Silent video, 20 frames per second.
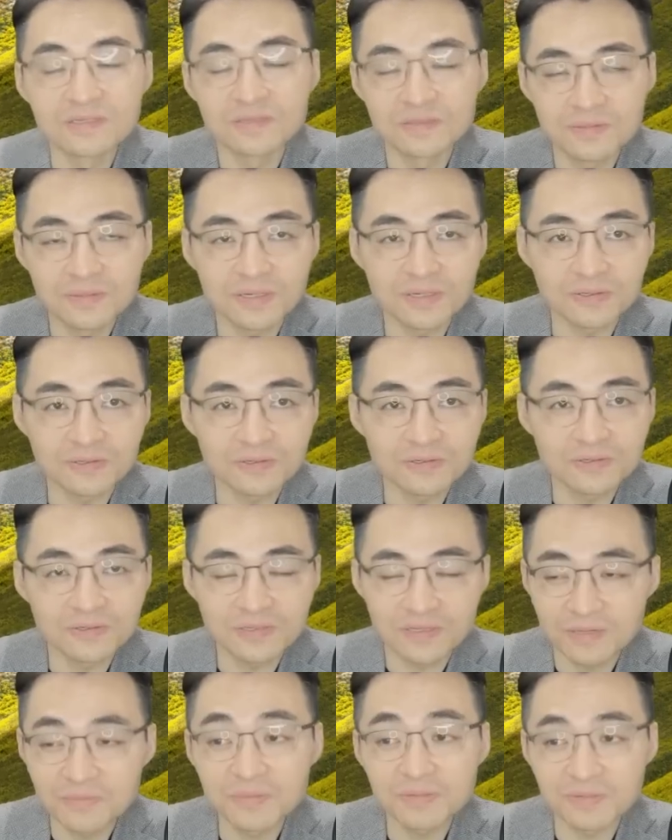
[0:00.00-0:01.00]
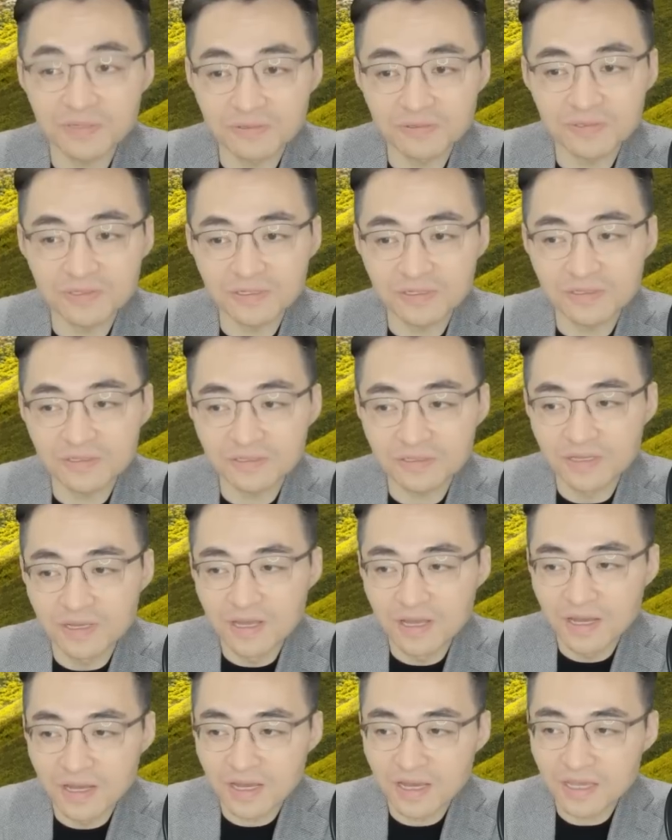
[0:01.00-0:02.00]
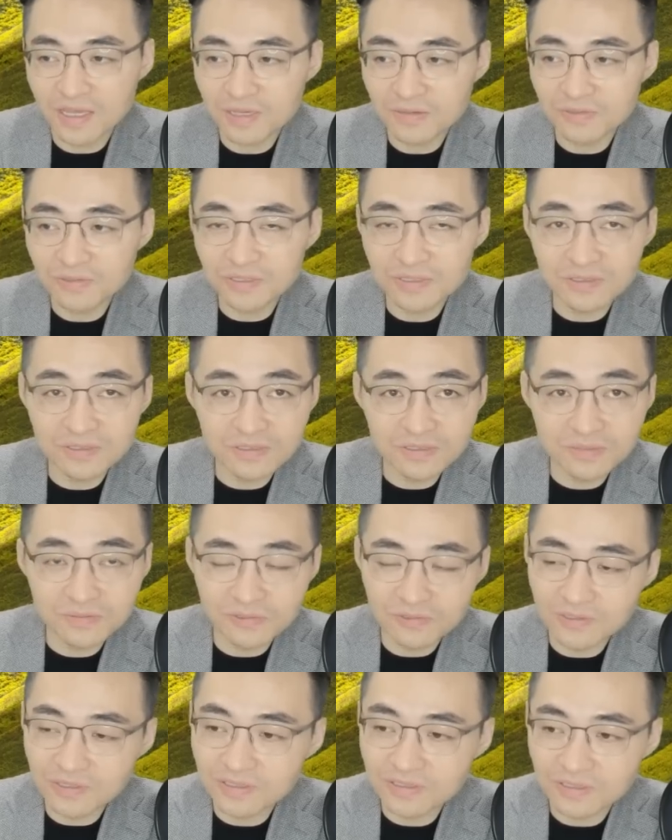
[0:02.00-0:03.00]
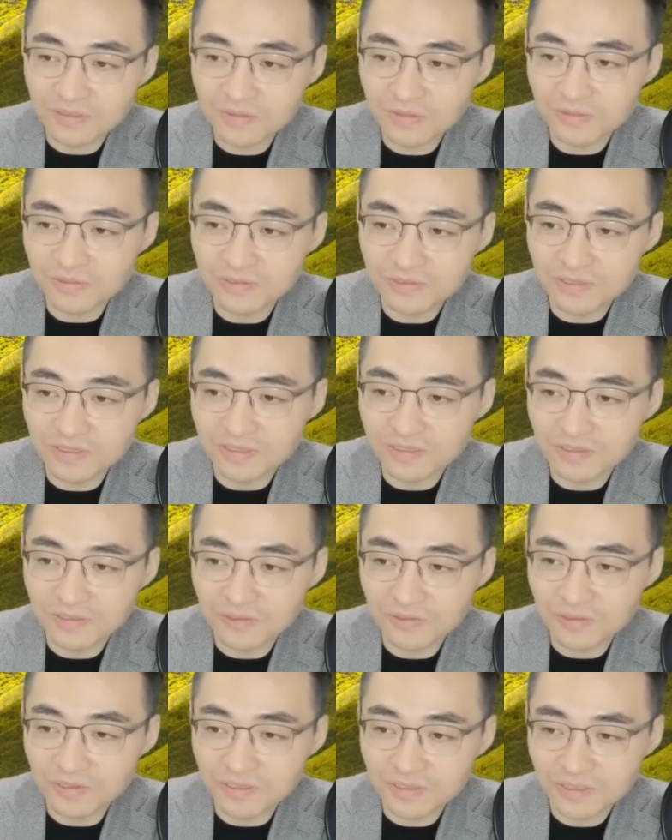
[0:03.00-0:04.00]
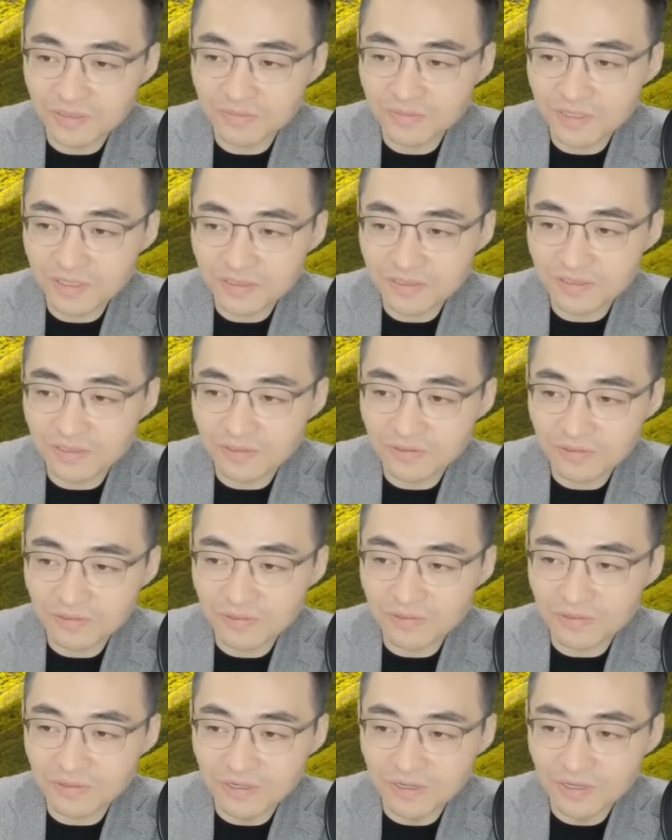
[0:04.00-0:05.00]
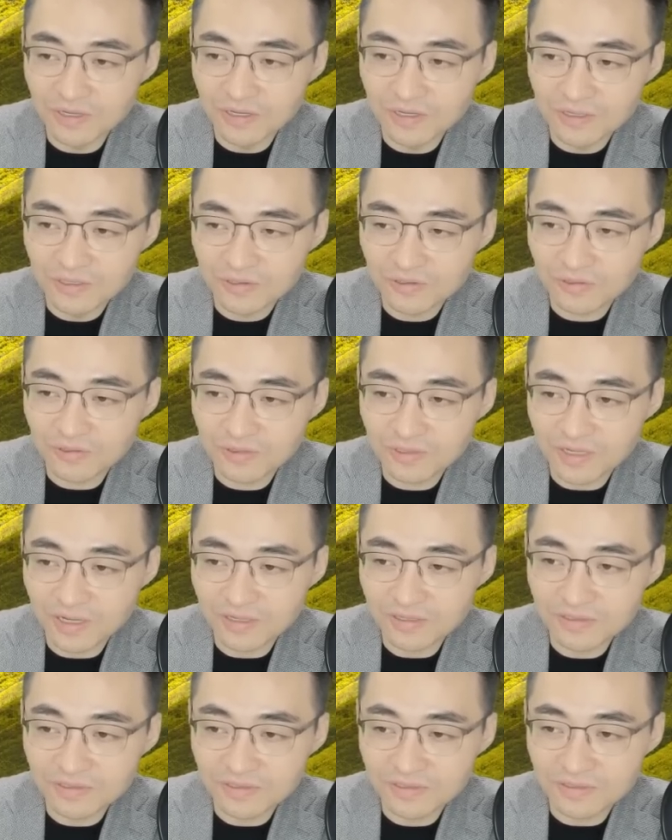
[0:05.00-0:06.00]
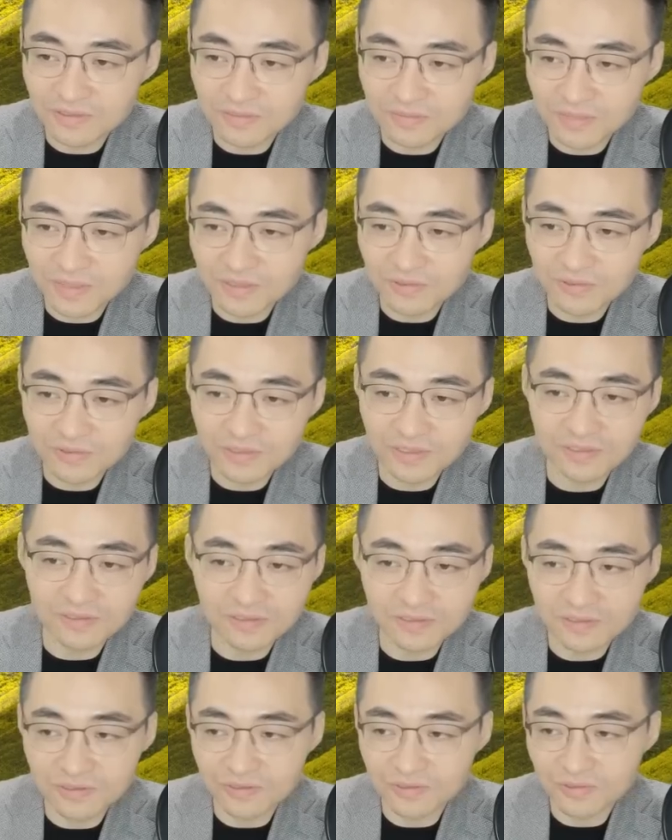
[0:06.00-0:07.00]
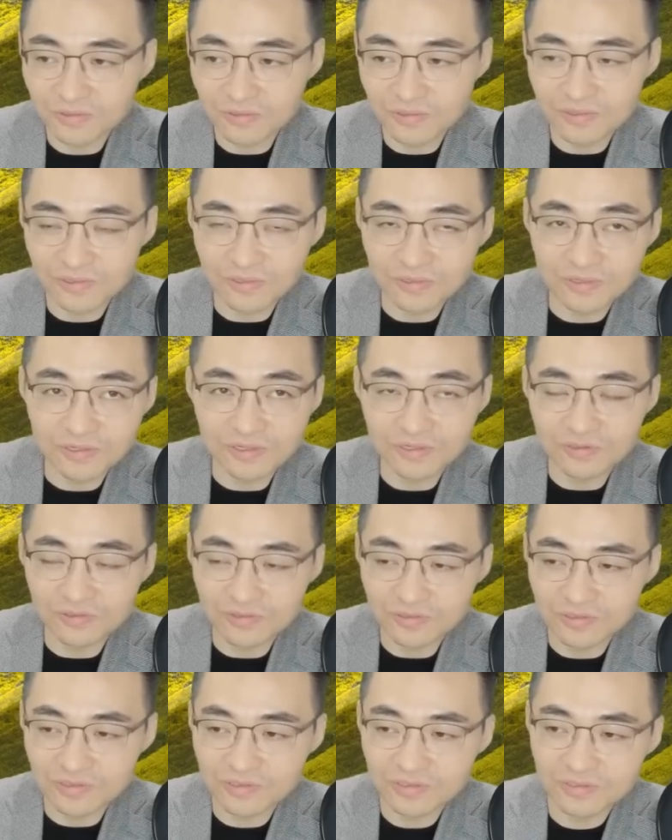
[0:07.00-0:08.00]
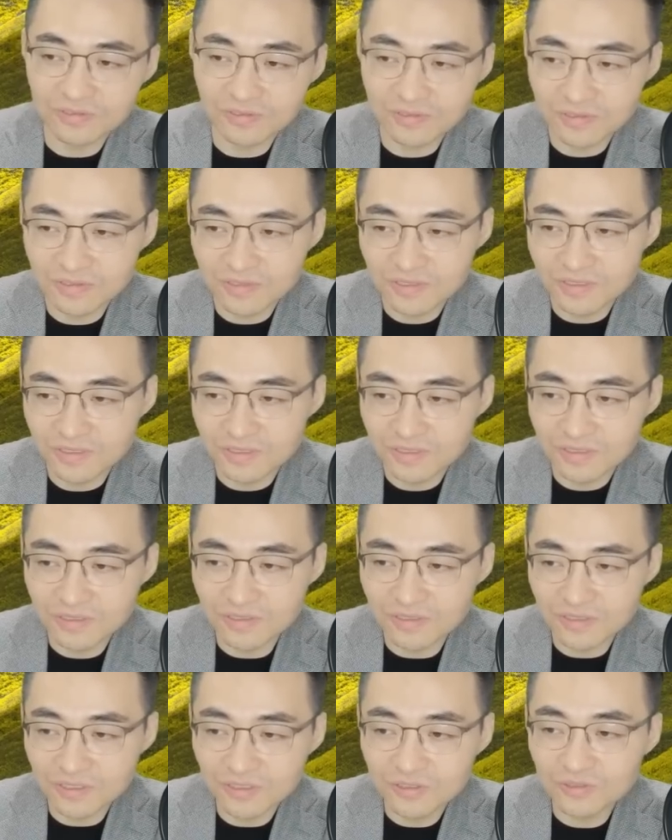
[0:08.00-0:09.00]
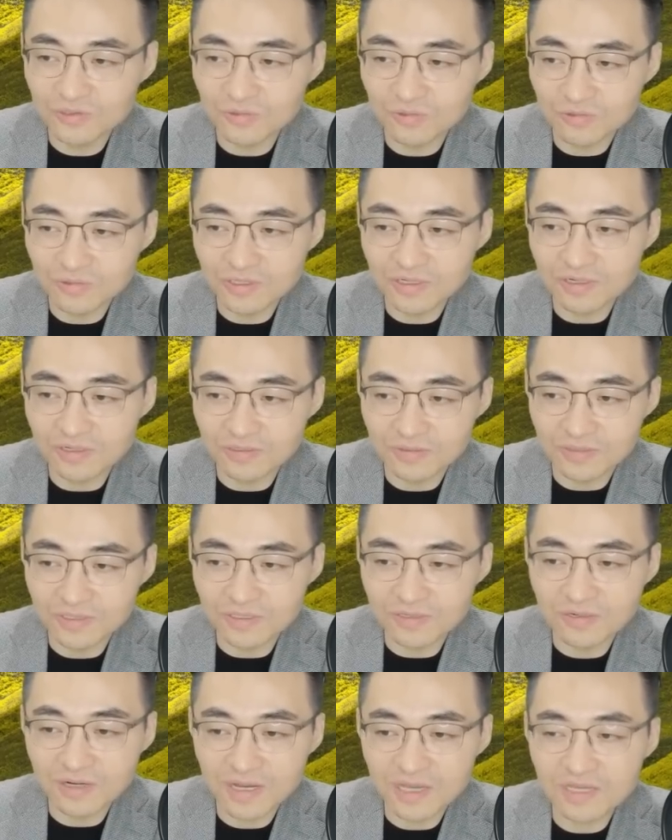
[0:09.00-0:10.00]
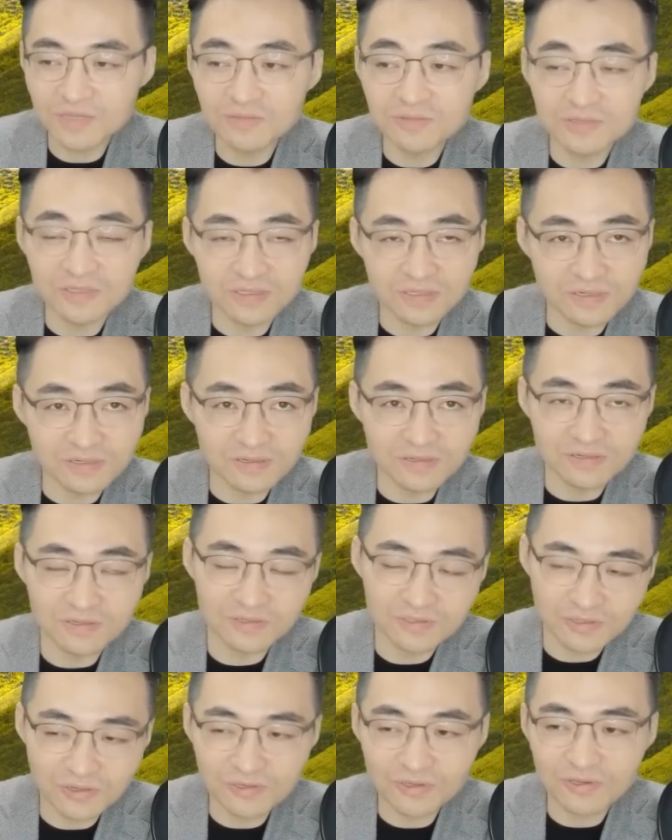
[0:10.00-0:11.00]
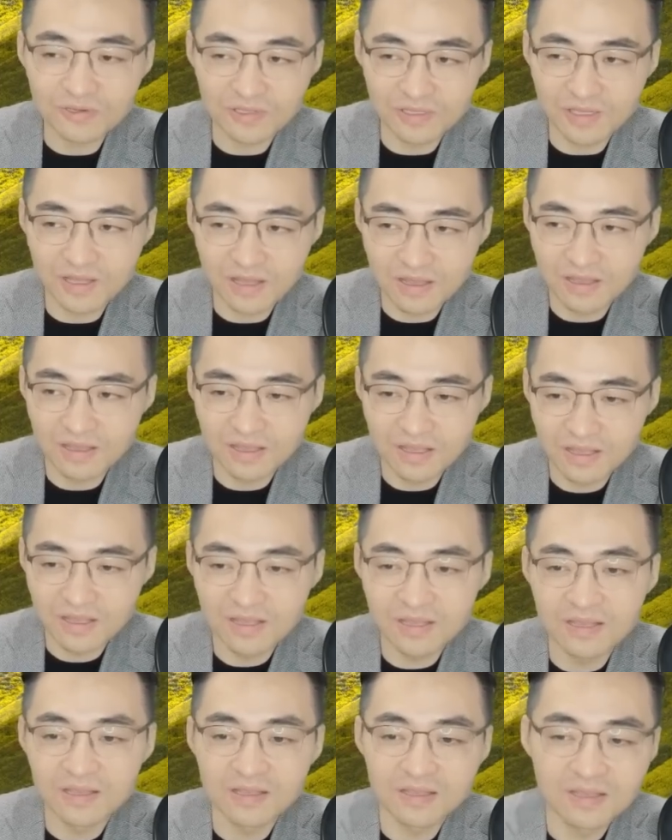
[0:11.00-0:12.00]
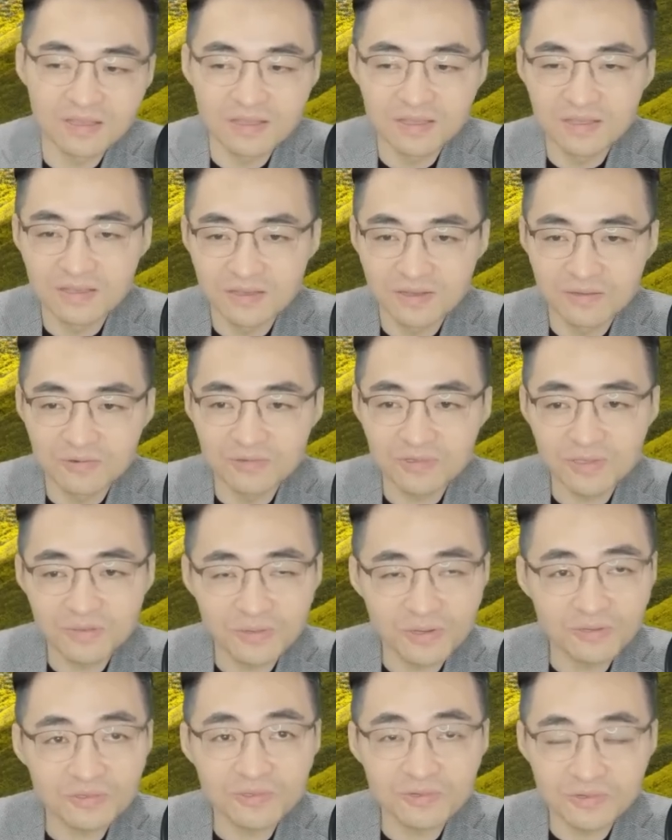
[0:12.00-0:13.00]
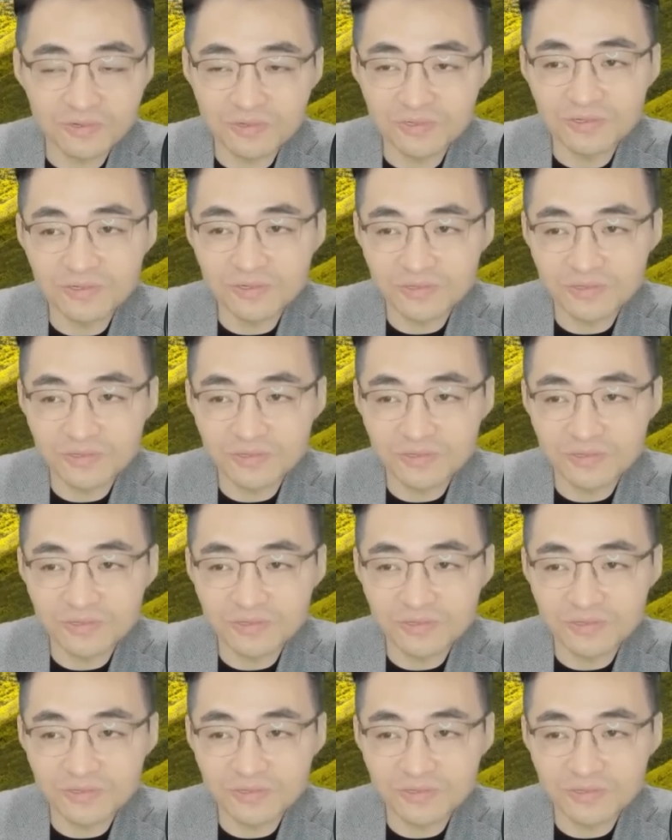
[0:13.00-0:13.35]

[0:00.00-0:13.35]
바로 한미반도체가 하는 하이브리드 본딩 장비. 뭔지 아세요? 이렇게 칩넷이라고 서로 다른 반도체들 있죠. 요걸 연결해 주는 거. 이거 이 점 오 디라고 하면, 이걸 하이브리드라고 그래요. 섞여 있다. 우리 다 배웠던 거죠.